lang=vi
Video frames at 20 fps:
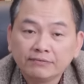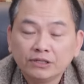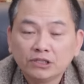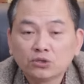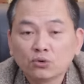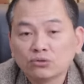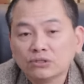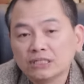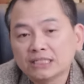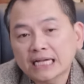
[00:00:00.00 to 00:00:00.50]

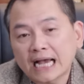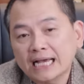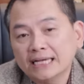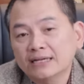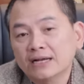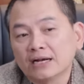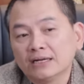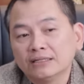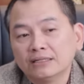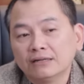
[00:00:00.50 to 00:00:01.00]
ví dụ như
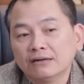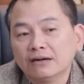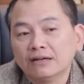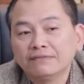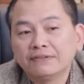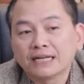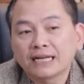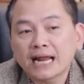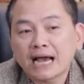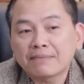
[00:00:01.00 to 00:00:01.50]
trái cây
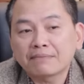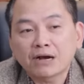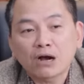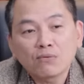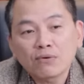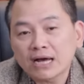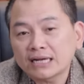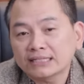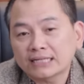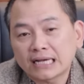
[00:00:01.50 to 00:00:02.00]
người Việt Nam
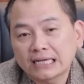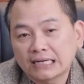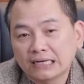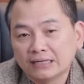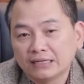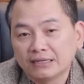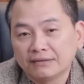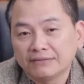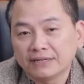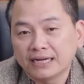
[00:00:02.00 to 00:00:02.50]
không ăn trái
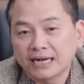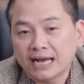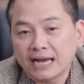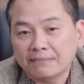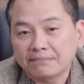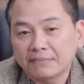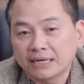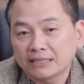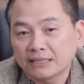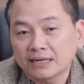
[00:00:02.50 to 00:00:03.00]
cây người Việt
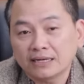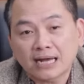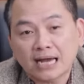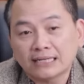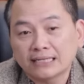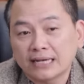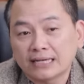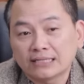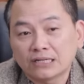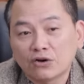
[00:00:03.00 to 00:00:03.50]
Nam mà tất
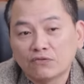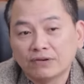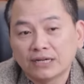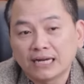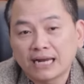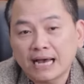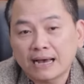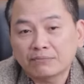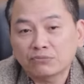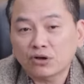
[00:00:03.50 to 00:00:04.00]
cả nhà giàu
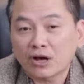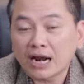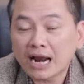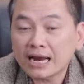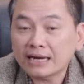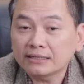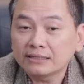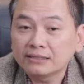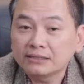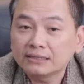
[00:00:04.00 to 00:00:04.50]
Việt Nam
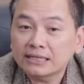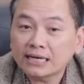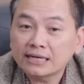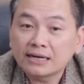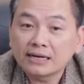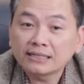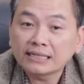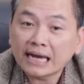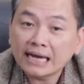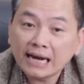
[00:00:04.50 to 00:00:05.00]
toàn ăn
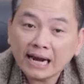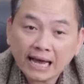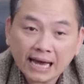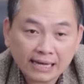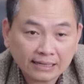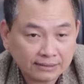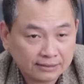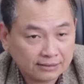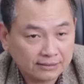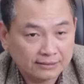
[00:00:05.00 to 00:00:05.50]
trái cây Thái
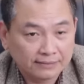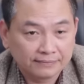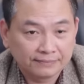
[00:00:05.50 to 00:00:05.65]
Lan